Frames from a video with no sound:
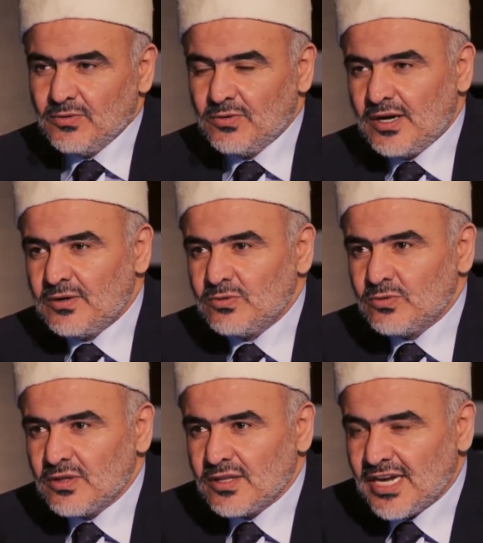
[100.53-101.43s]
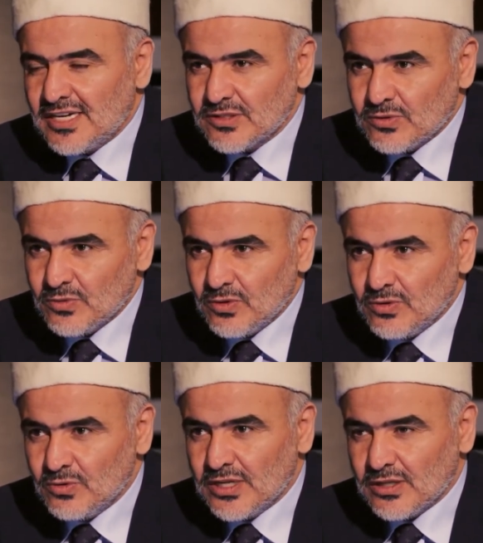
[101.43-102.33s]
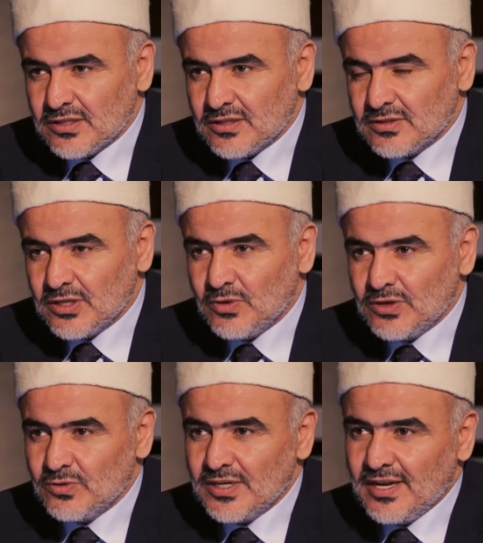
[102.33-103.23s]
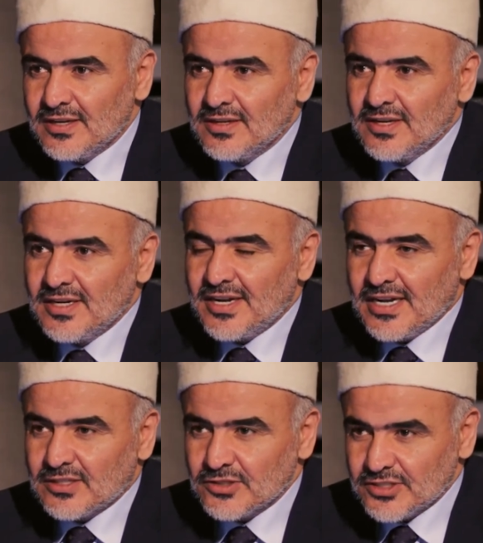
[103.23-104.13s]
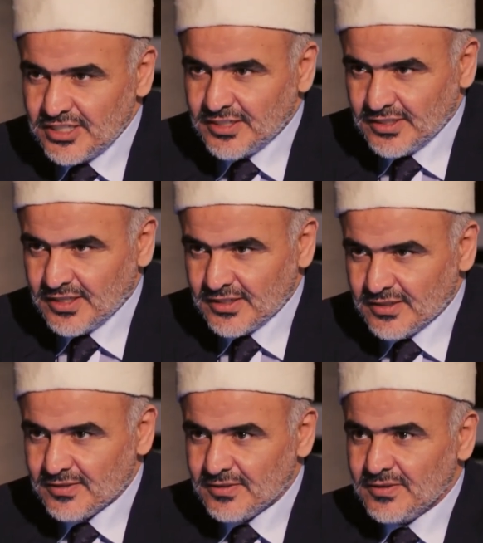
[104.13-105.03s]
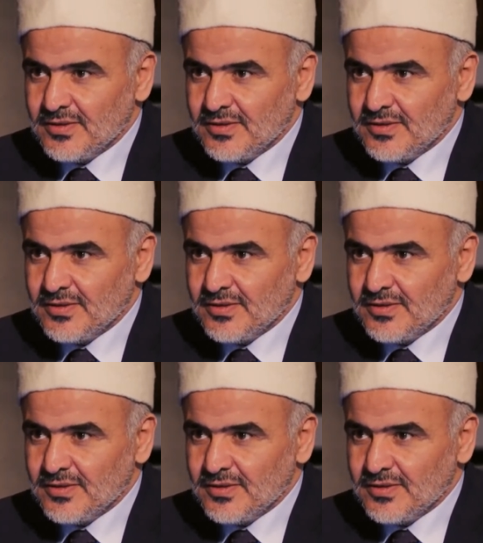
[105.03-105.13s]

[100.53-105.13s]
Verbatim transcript: وظهرت الأولى تلو الأولى لن أترك ديني يعني الله.